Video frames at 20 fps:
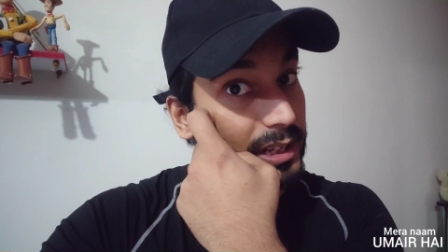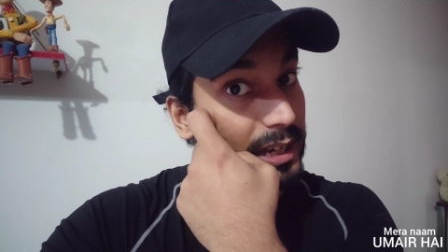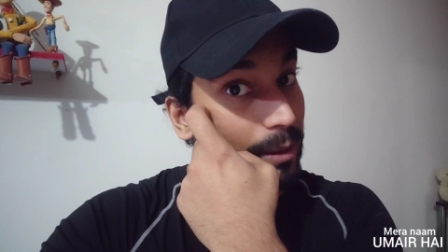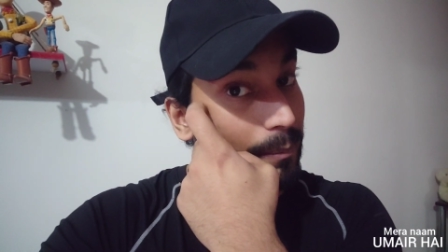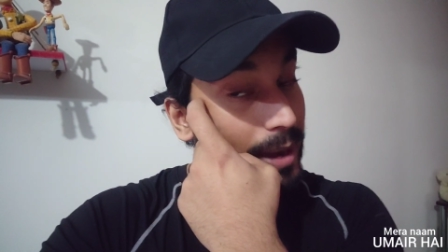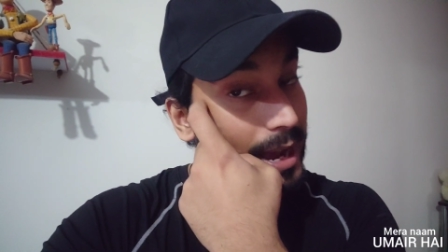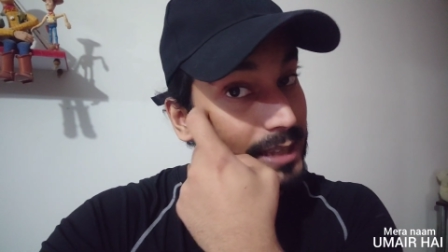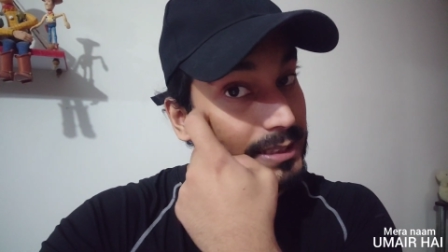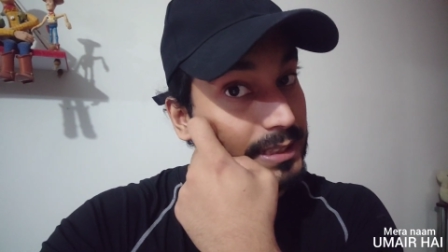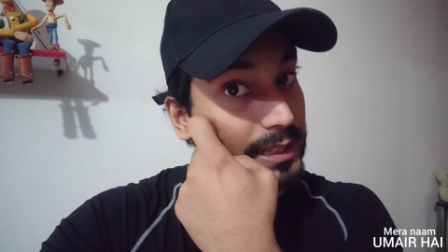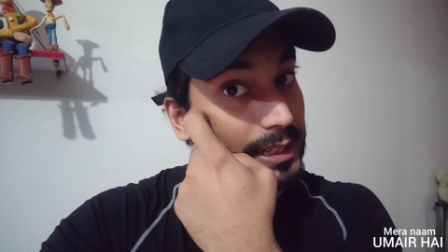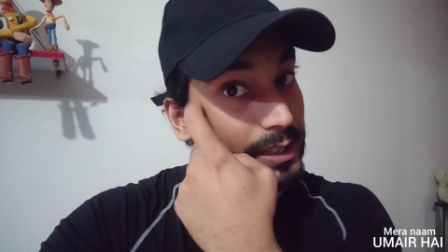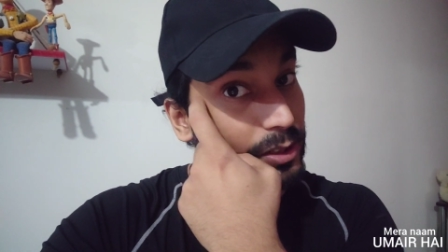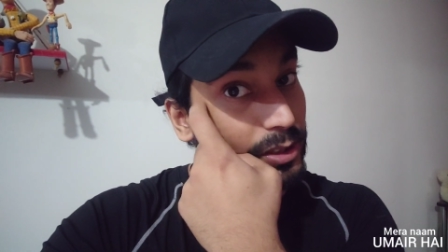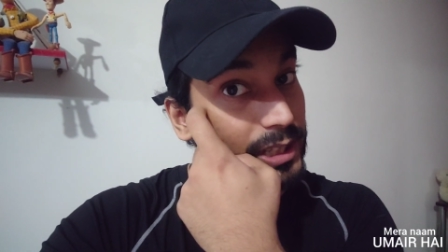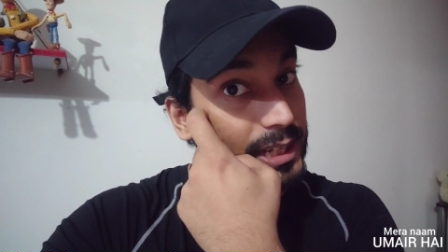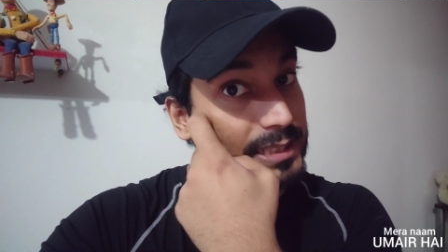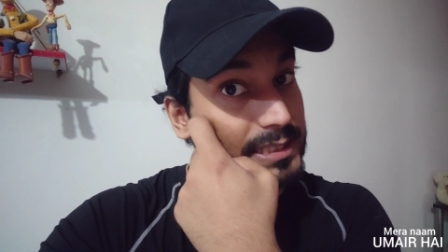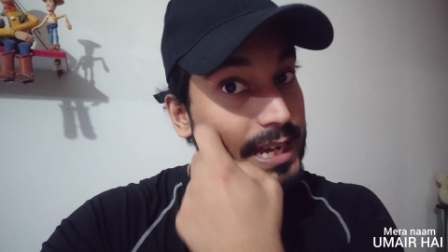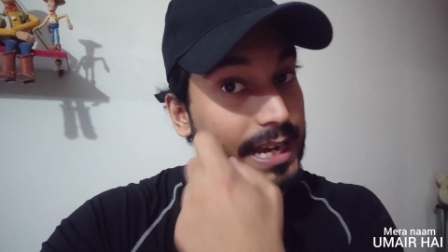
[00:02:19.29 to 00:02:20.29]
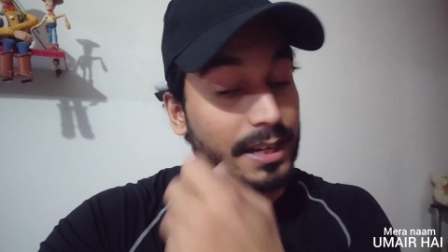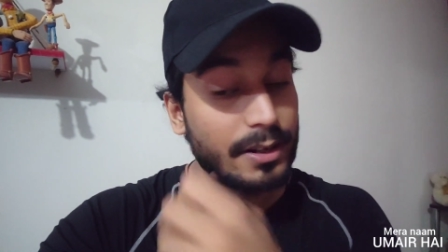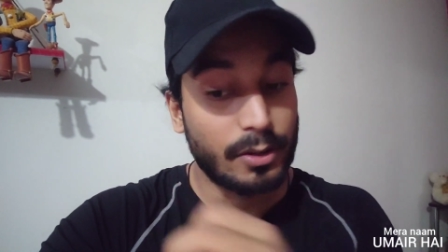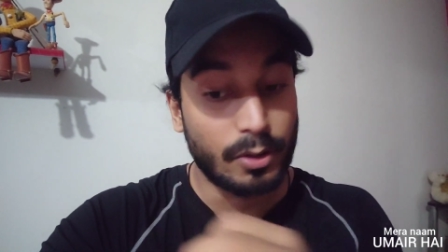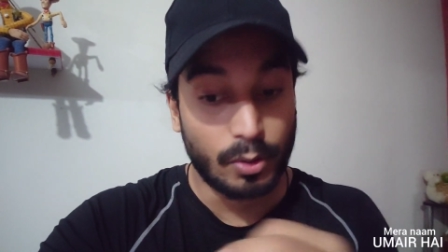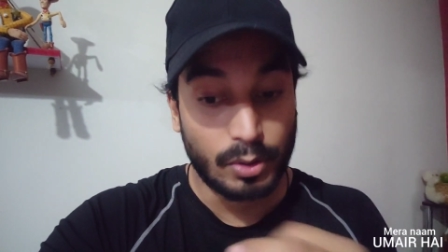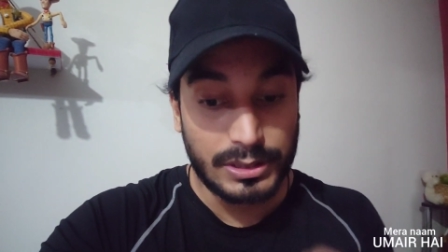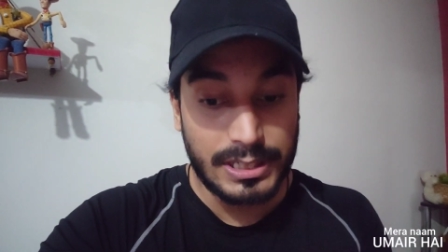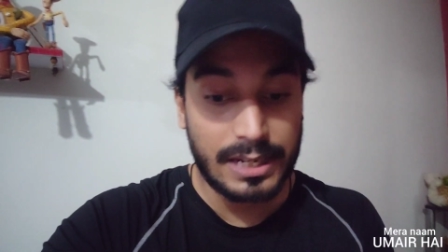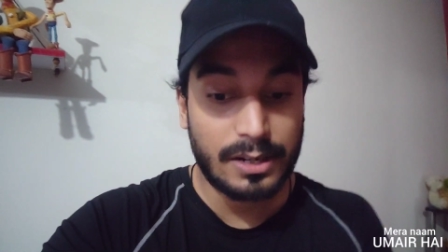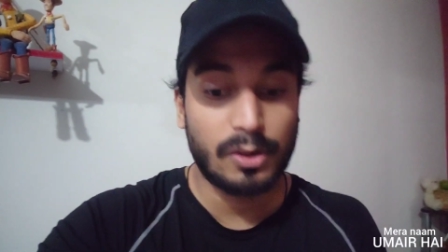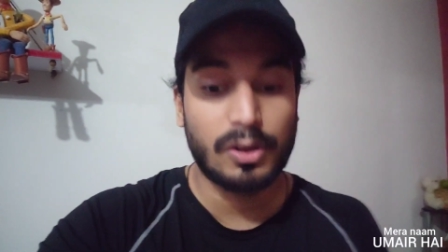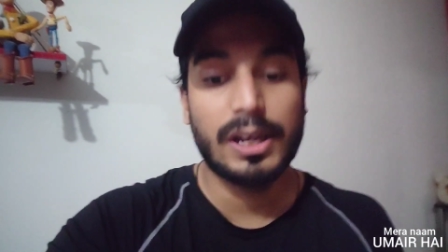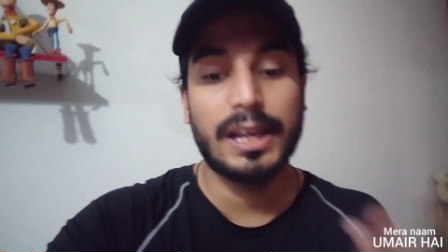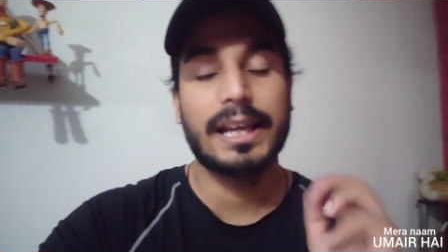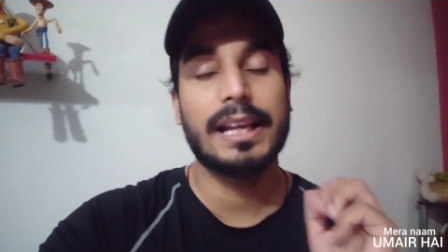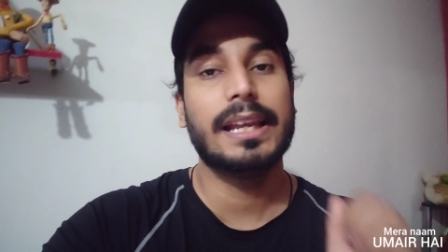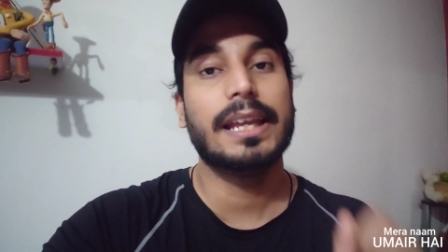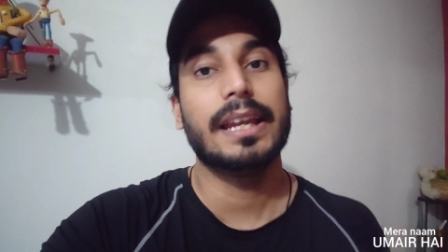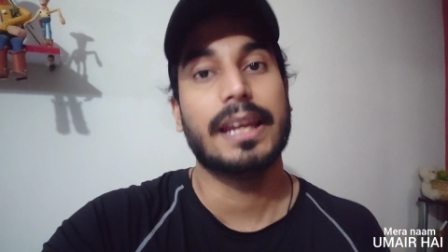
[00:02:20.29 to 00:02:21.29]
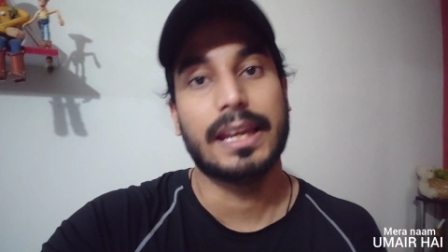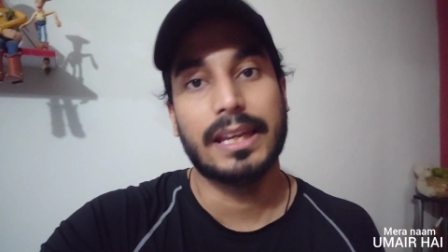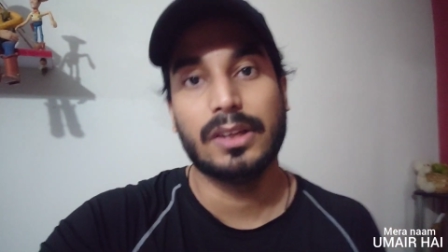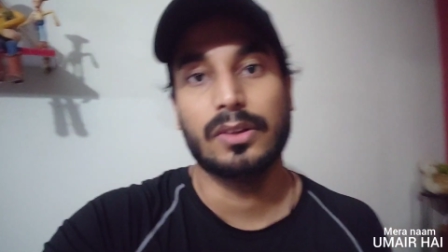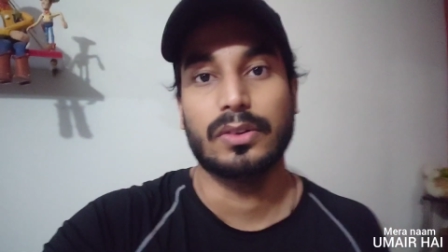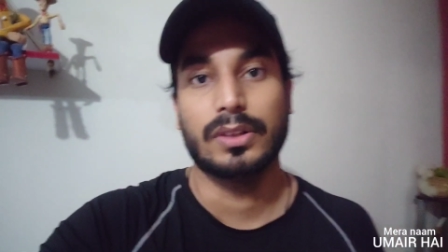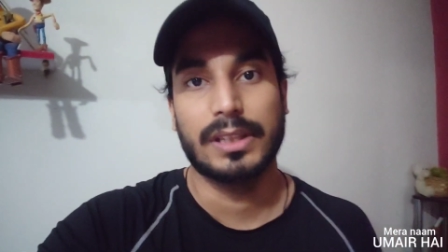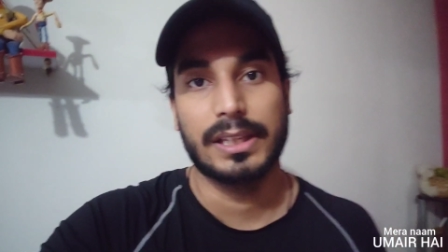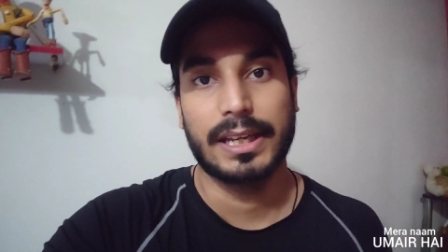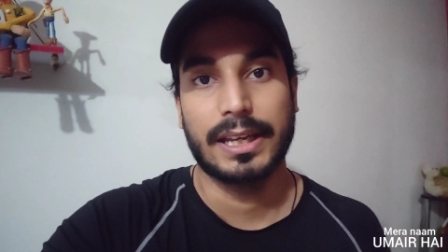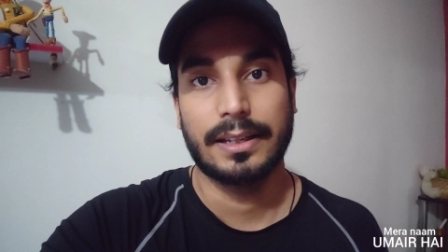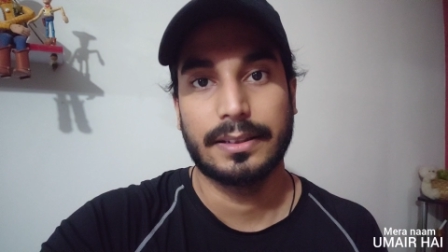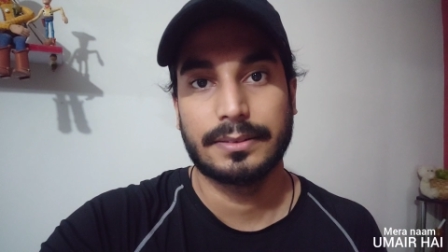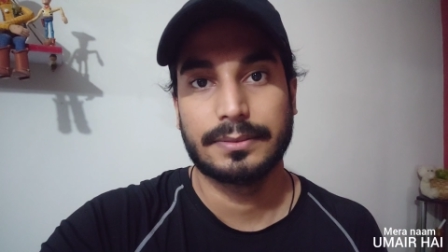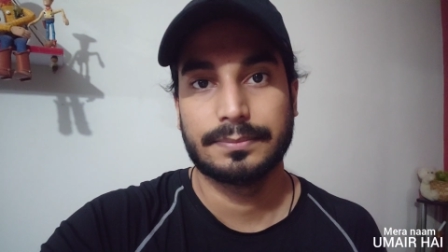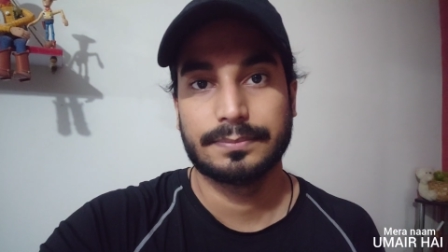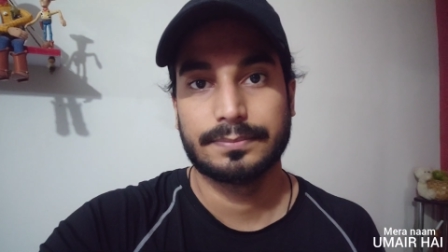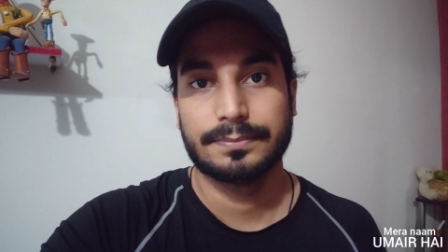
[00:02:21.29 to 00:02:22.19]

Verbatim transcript: नमाज के लिए होती है अजान रोज़ा खोलने के लिए नहीं होती है